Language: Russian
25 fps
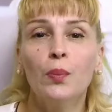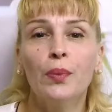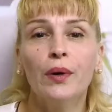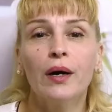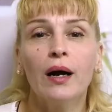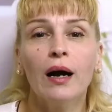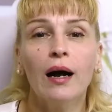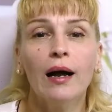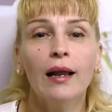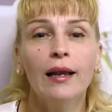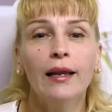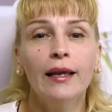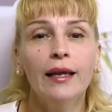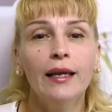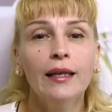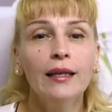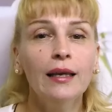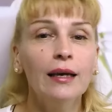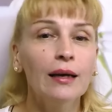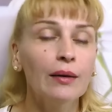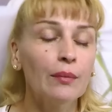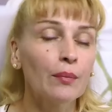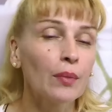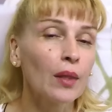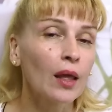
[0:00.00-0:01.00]

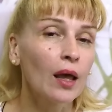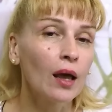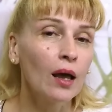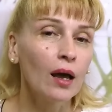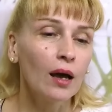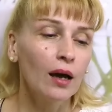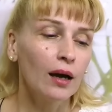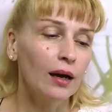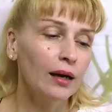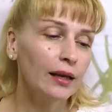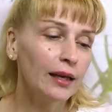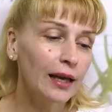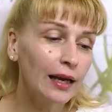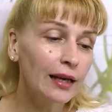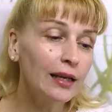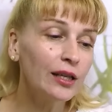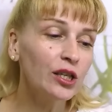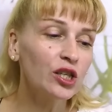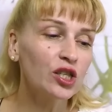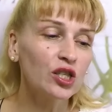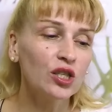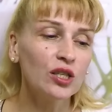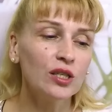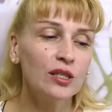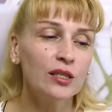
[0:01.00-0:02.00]
поколение. Я
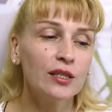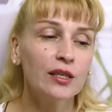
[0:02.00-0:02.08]
лично